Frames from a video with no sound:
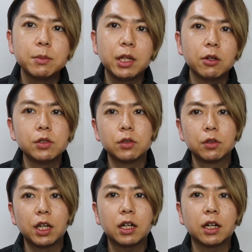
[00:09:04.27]
め直す
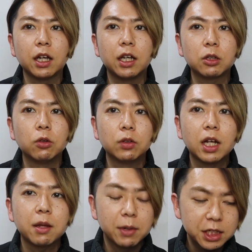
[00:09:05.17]
きっかけと
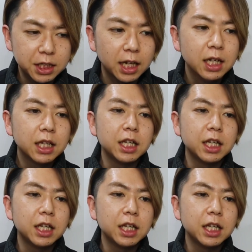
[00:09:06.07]
なりました。